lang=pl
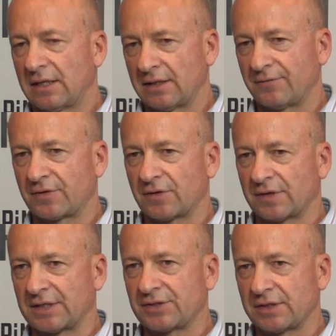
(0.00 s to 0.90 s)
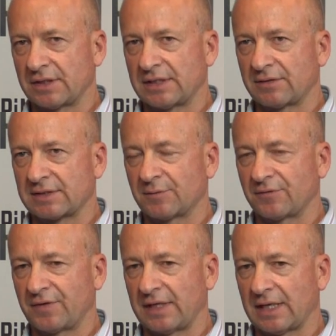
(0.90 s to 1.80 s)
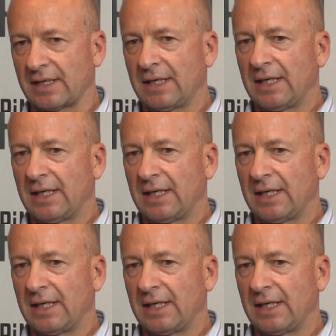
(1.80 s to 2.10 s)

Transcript: e, wykonać tego zamówienia,